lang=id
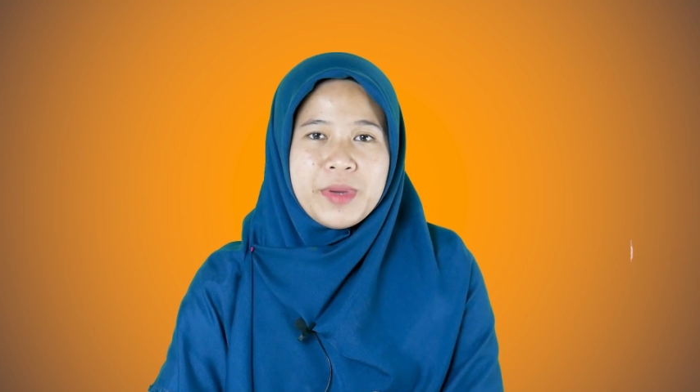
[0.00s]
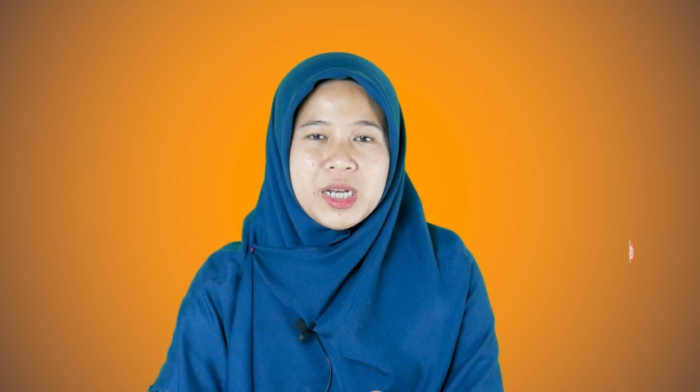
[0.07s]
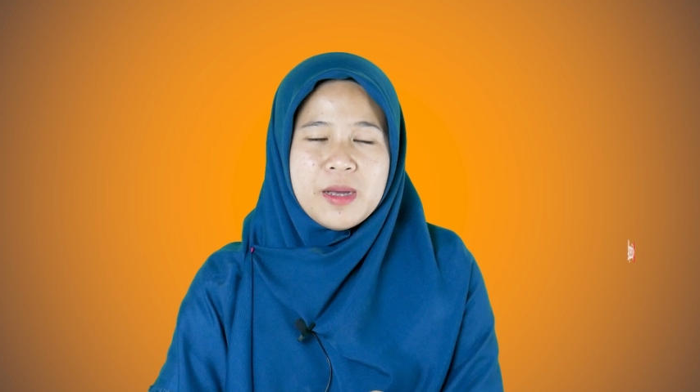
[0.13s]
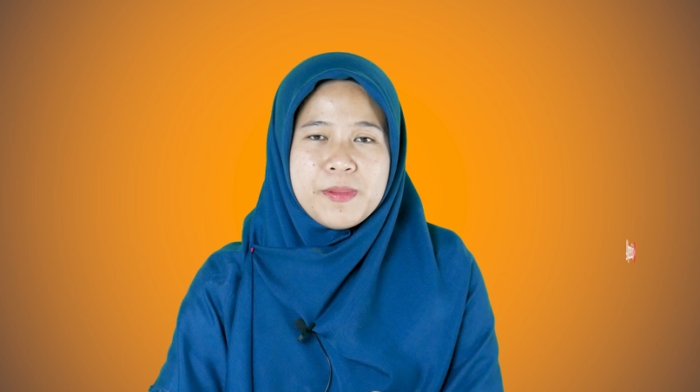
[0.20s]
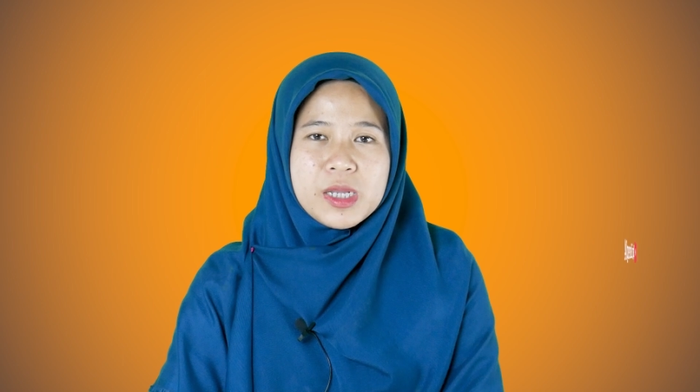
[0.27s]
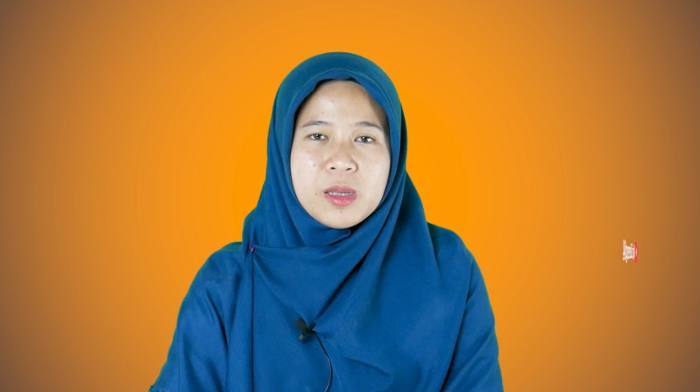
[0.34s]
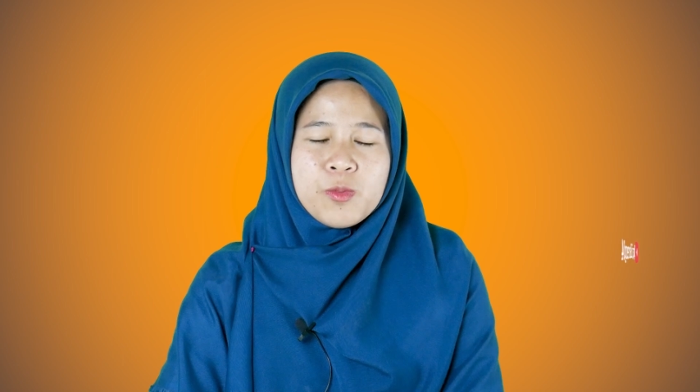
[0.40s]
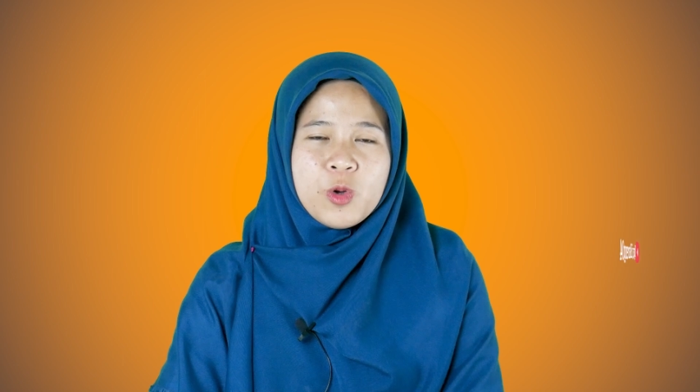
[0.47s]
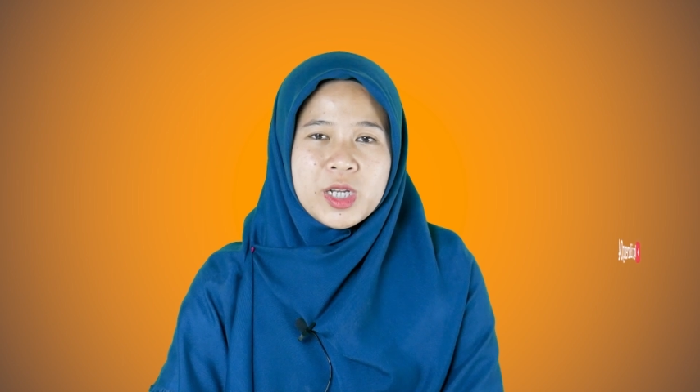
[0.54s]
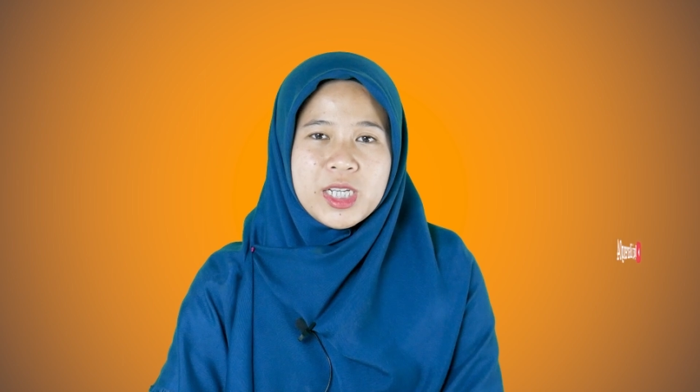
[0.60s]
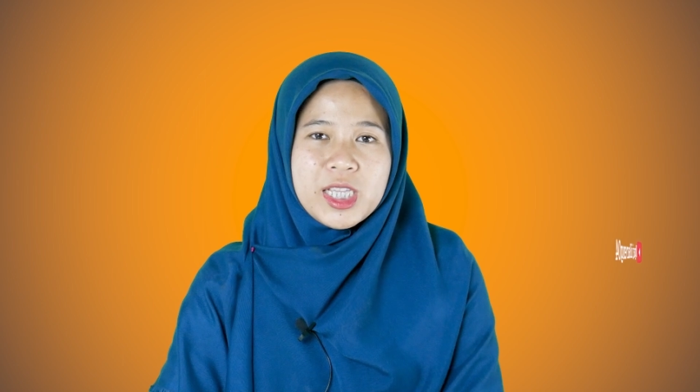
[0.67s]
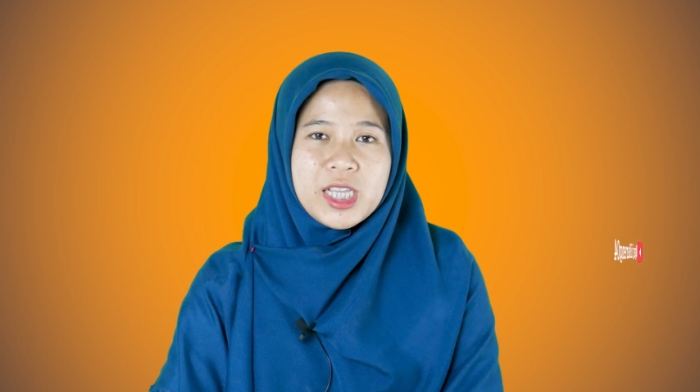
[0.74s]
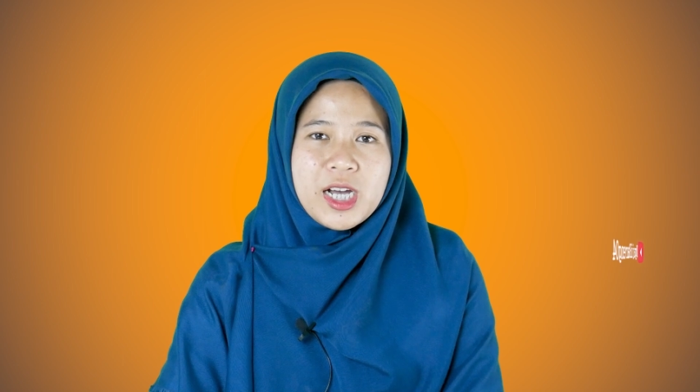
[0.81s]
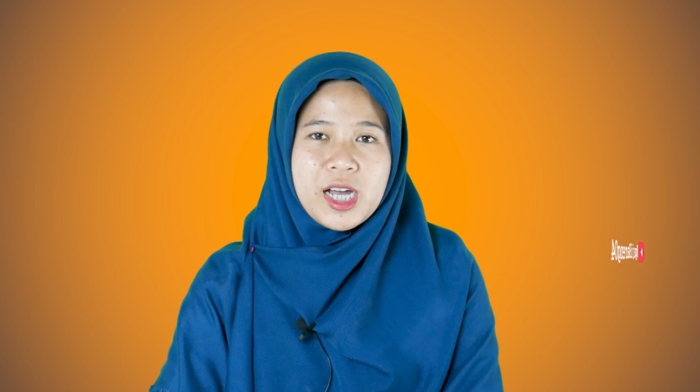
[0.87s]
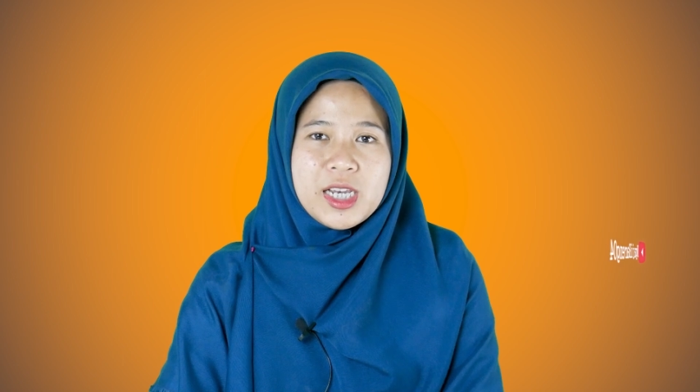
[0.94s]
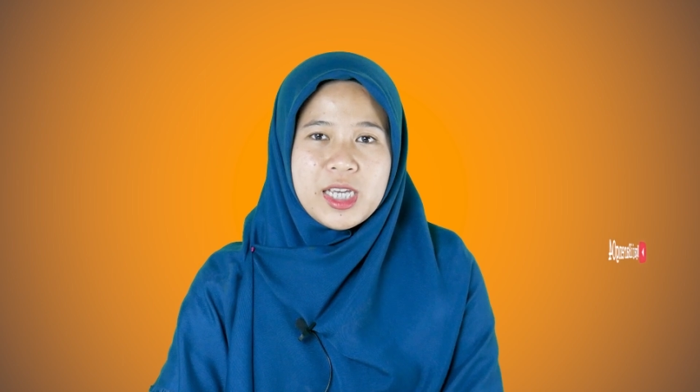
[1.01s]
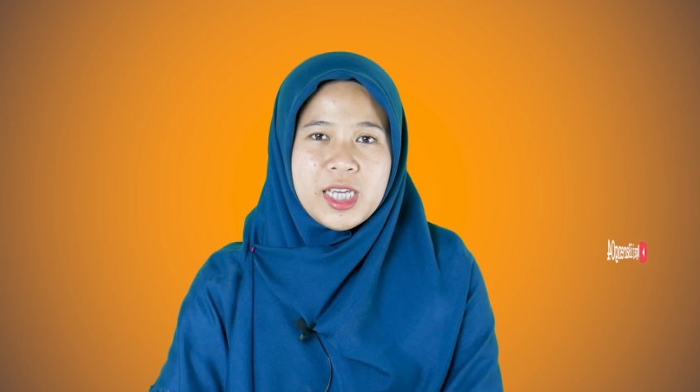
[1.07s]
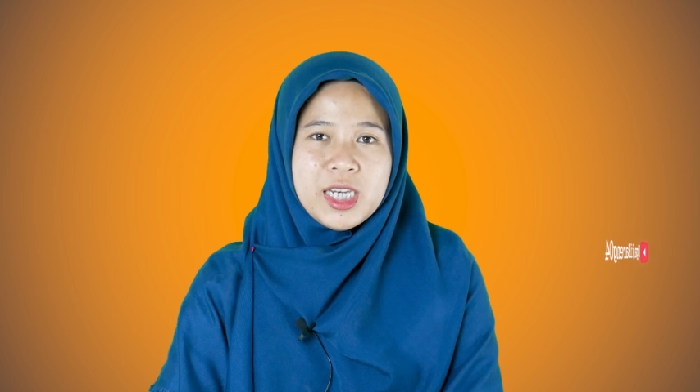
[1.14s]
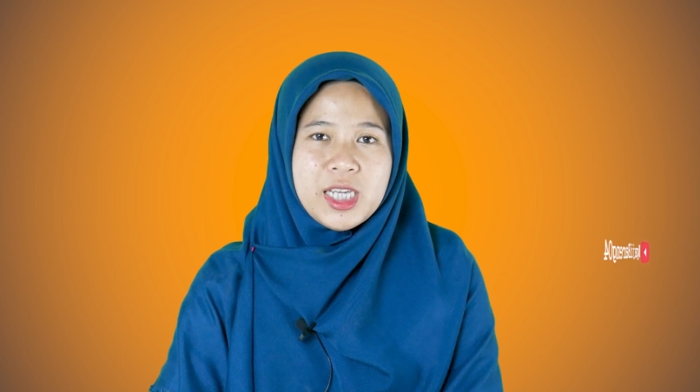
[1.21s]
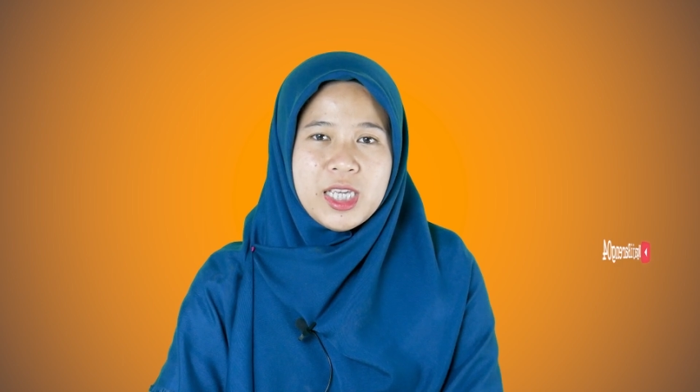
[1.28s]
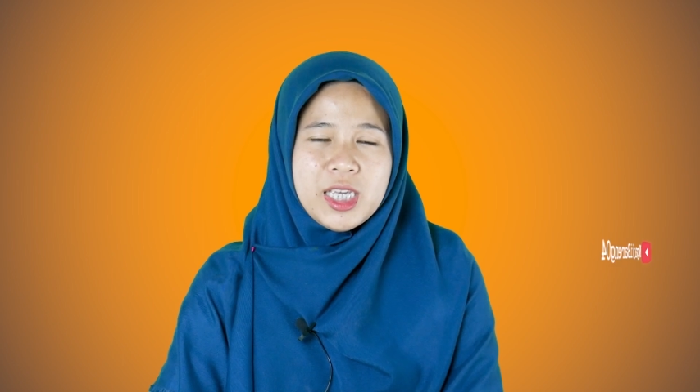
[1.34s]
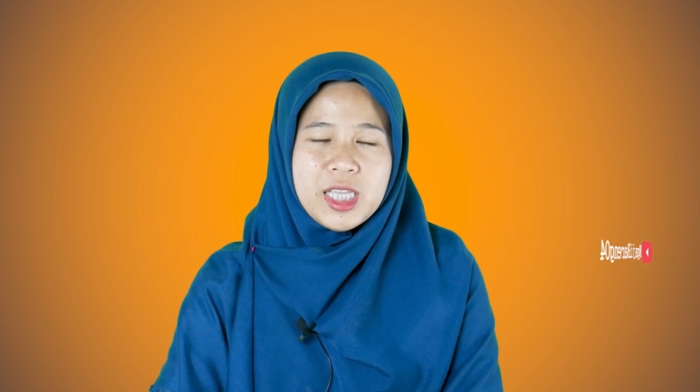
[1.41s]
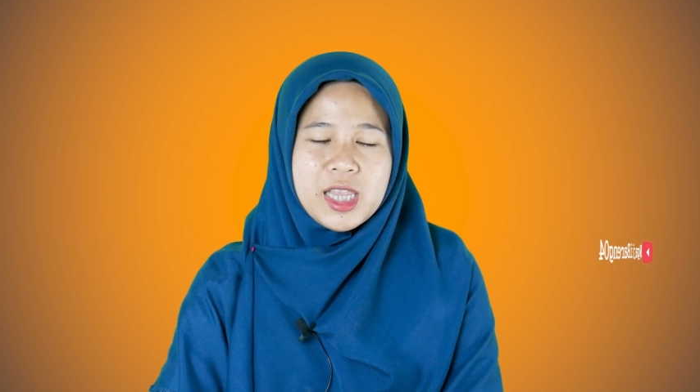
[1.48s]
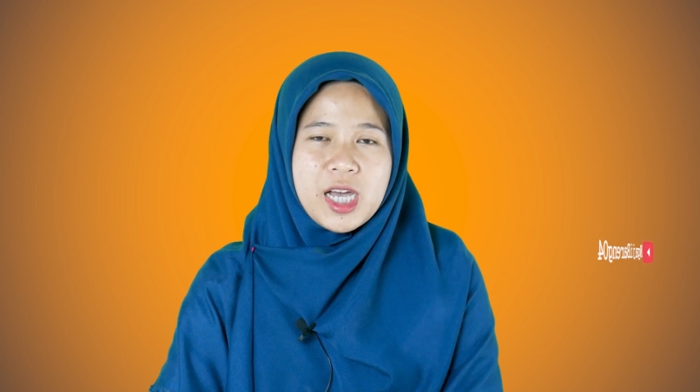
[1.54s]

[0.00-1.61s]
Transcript: Pada pertemuan kita kali ini,